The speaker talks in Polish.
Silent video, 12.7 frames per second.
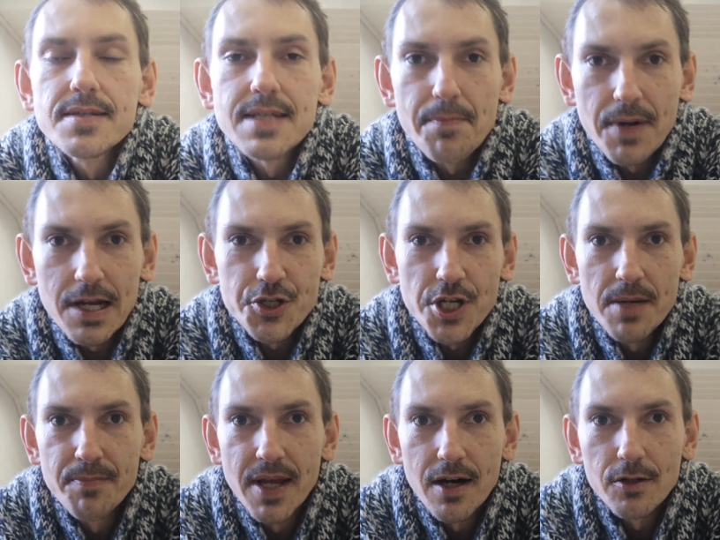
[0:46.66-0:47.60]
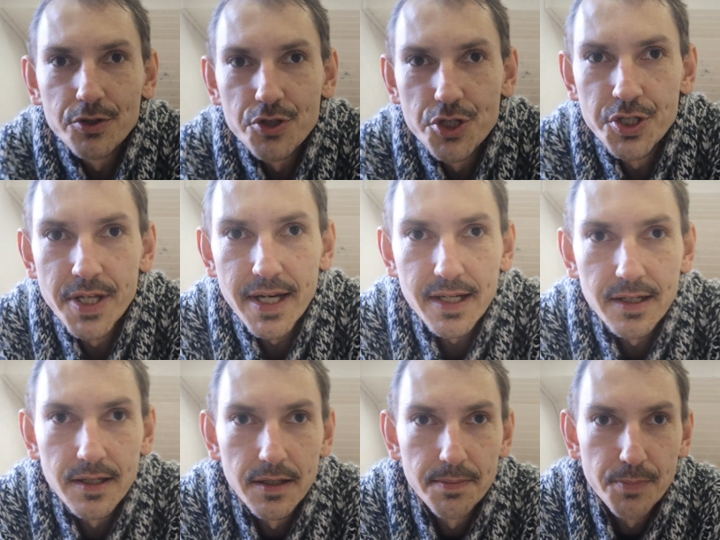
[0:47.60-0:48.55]
Zapraszam na
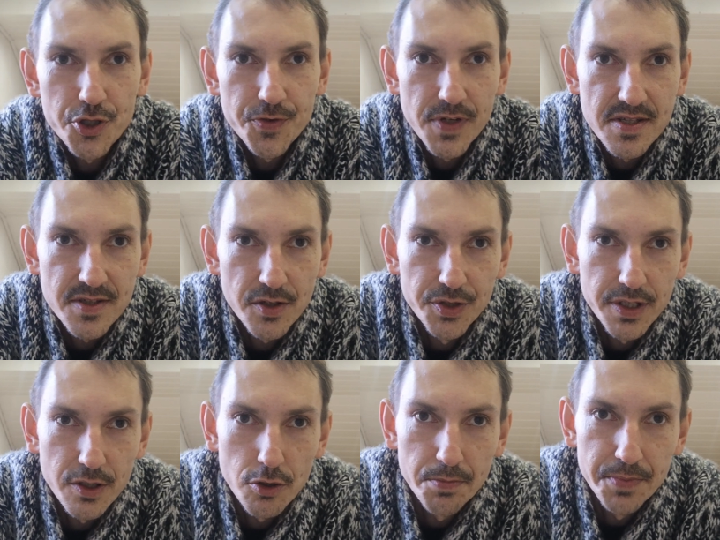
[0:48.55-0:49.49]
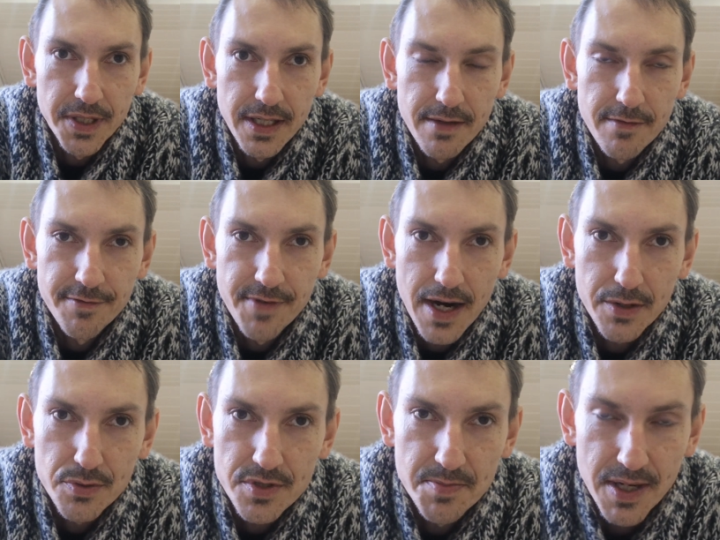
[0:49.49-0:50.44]
odcinek poświęcony grupie
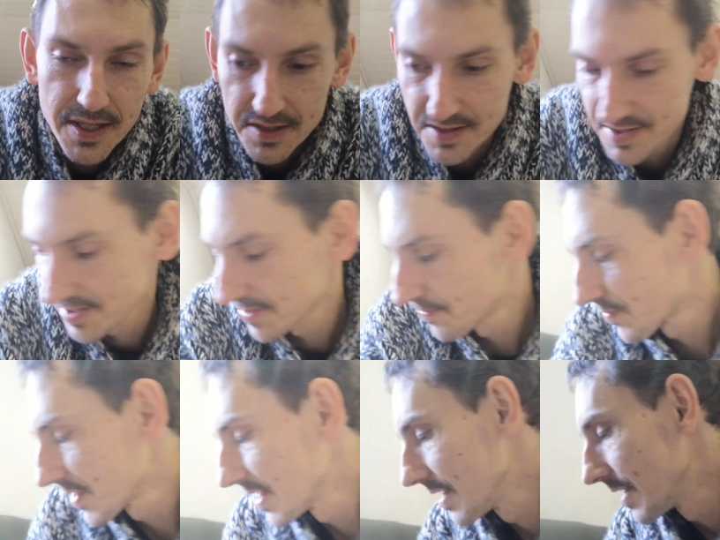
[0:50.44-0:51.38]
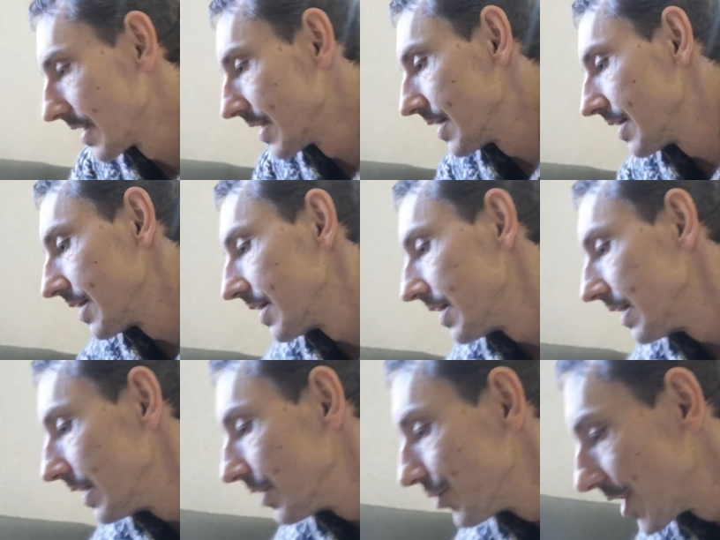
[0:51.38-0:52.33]
Various Monks.
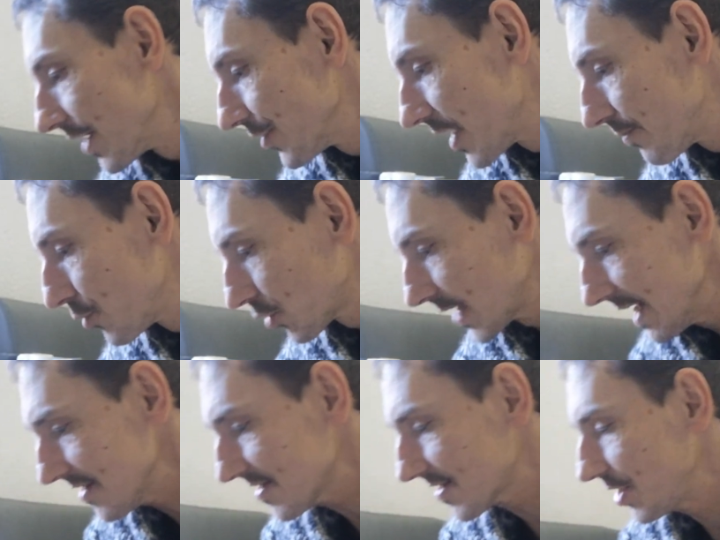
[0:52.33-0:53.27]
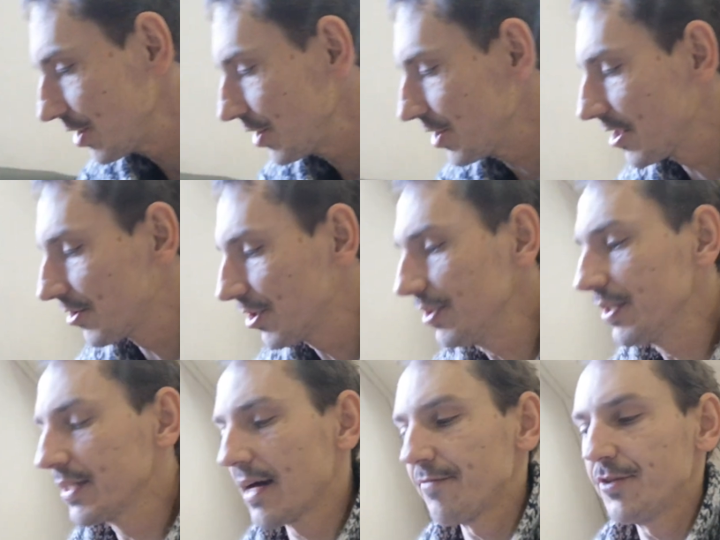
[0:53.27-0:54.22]
Ten debiutancki i
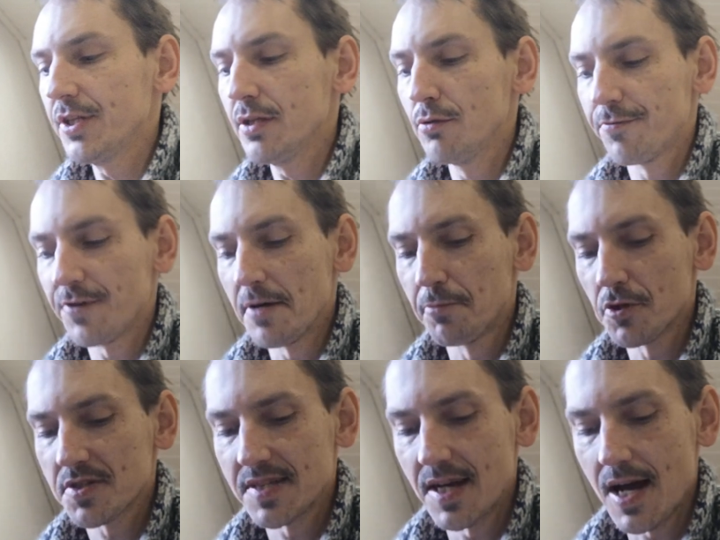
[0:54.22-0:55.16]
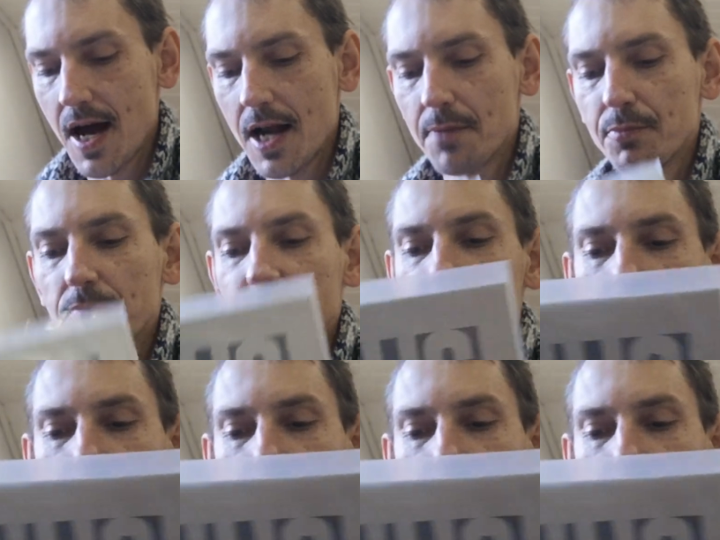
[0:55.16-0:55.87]
jedyny na winylu w epoce album